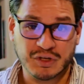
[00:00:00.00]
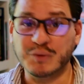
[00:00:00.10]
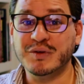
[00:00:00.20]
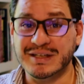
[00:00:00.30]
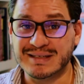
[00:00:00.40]

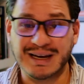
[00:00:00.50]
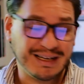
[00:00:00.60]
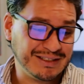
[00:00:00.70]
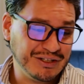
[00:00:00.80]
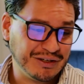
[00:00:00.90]
Como dice la
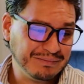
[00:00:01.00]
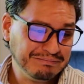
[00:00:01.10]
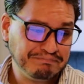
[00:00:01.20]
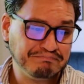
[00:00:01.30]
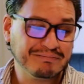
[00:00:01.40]
canción,
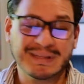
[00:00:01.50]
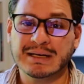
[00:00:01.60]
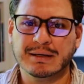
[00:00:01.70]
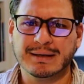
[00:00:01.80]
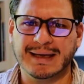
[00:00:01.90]

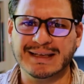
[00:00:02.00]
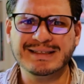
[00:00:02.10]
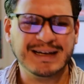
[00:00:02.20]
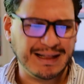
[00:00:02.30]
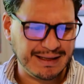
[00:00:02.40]
¿qué
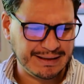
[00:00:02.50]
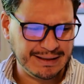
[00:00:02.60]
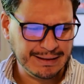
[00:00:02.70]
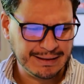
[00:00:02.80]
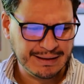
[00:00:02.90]
será de
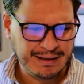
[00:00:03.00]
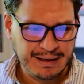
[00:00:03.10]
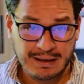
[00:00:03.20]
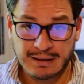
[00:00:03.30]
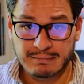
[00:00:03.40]
ti?
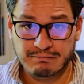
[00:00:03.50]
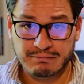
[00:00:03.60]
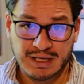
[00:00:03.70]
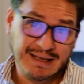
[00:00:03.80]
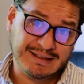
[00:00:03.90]

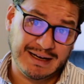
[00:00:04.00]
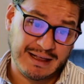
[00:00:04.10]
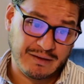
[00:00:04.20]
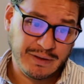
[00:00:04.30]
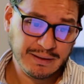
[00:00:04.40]
¿Qué será
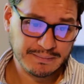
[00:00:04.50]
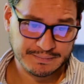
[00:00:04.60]
de mí?